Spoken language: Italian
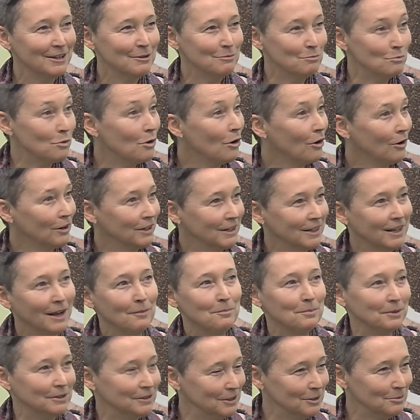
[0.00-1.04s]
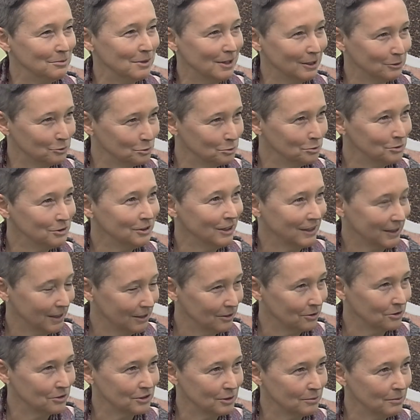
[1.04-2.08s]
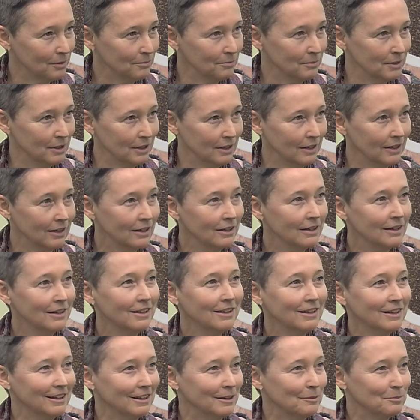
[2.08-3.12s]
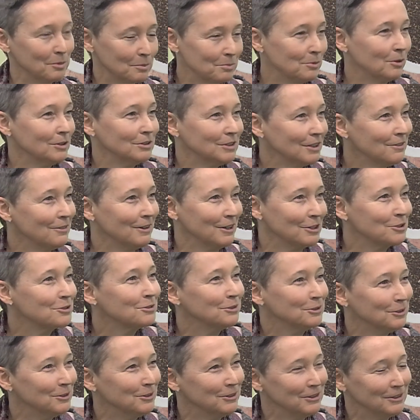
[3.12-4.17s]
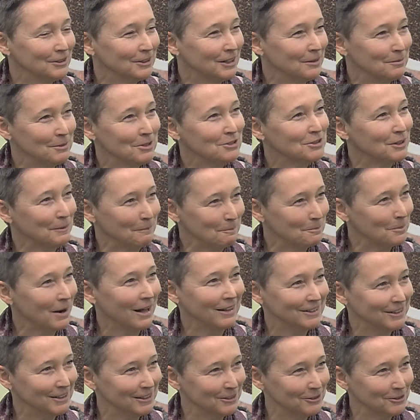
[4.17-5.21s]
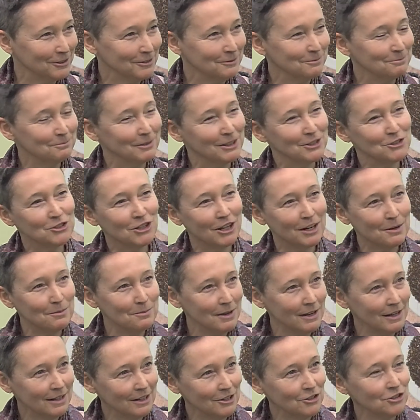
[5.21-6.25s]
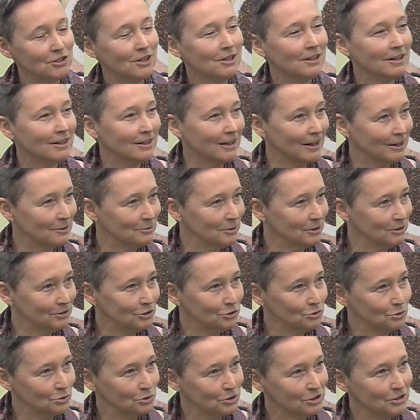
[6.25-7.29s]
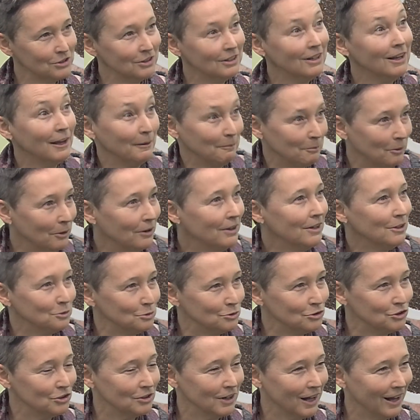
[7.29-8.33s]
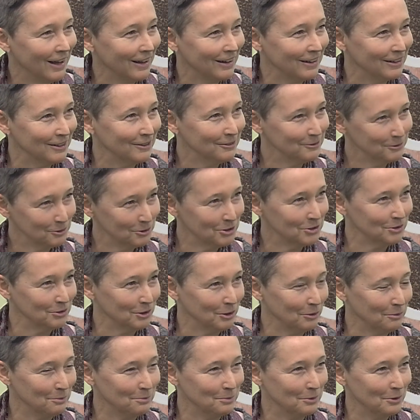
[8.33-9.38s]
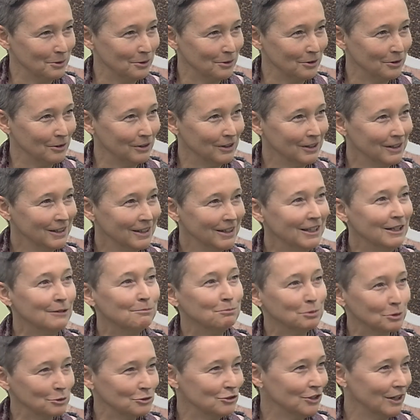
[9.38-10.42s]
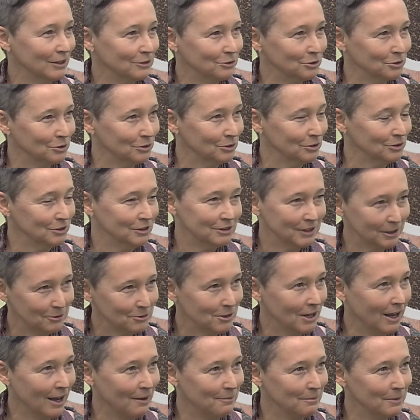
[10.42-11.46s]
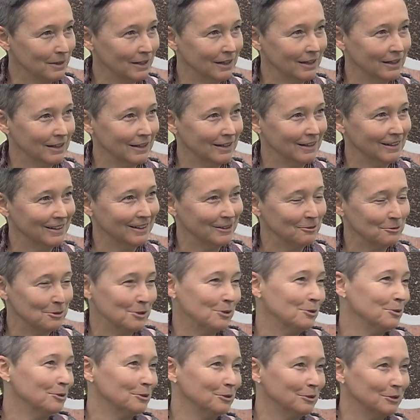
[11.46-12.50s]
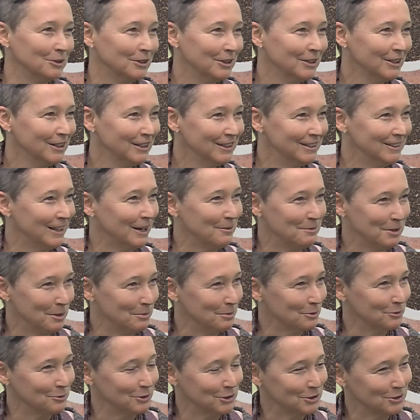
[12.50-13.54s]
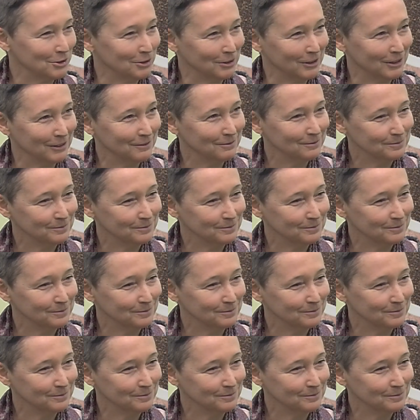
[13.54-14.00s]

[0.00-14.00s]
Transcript: buoni, appetibili a tutti, anche ai nostri bambini, eh, proprio attraverso la messa in pratica. No? Mangiare bene, scegliere gli alimenti giusti e poi cucinarli. Questo è un po' il progetto di Taonyam e quello della mia professione.